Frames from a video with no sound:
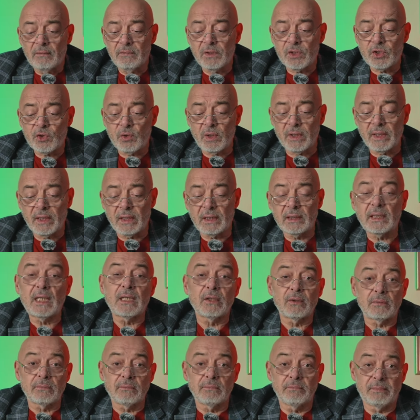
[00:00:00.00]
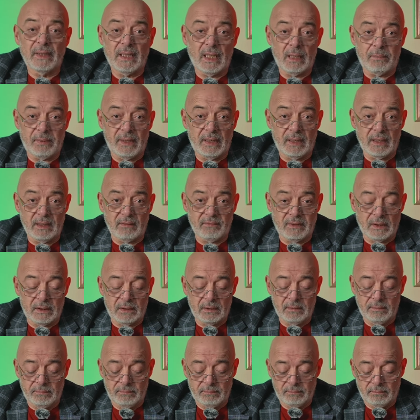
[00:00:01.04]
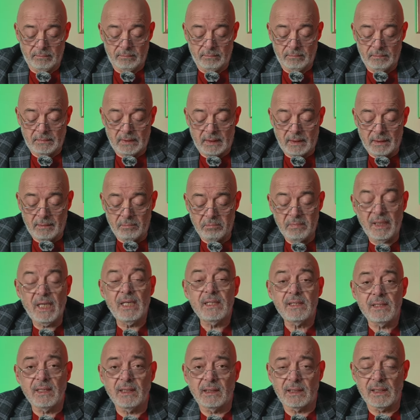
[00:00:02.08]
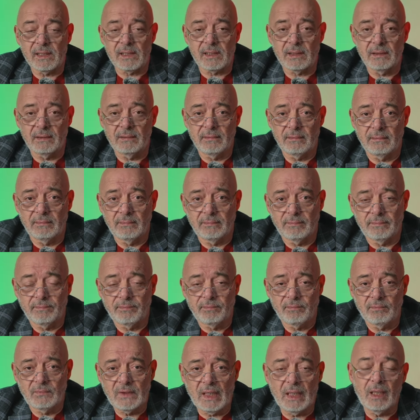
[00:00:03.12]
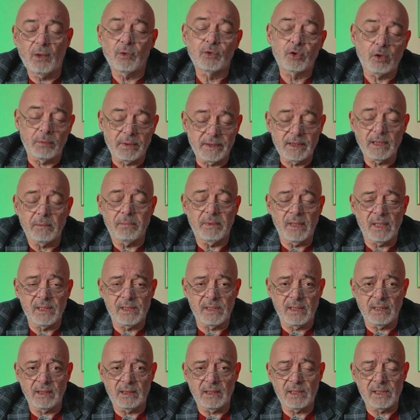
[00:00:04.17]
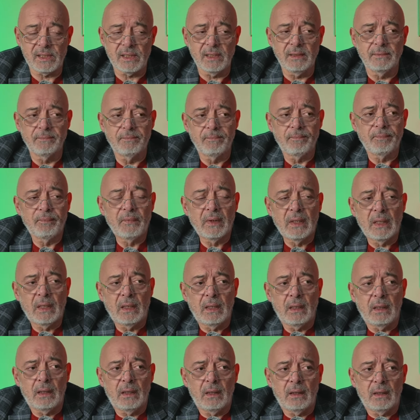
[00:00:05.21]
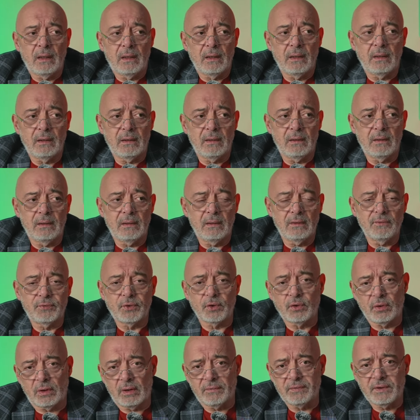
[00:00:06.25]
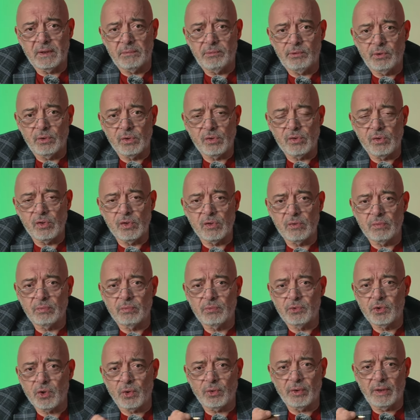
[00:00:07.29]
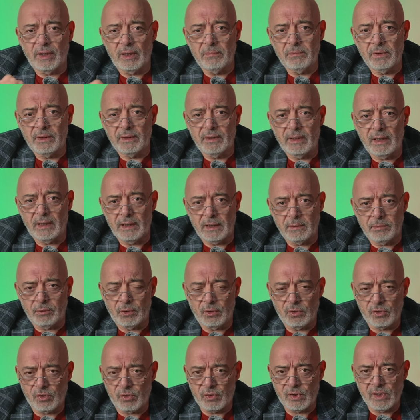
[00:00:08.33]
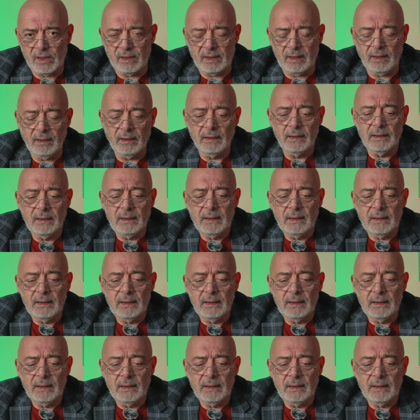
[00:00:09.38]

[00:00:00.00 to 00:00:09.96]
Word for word: Ve şu ana kadar beraberlik var. Beyaz dengesi. Yani otomatik beyaz dengesi. E, fotoğrafta biliyorsunuz çok önemli değil gibi gözükse de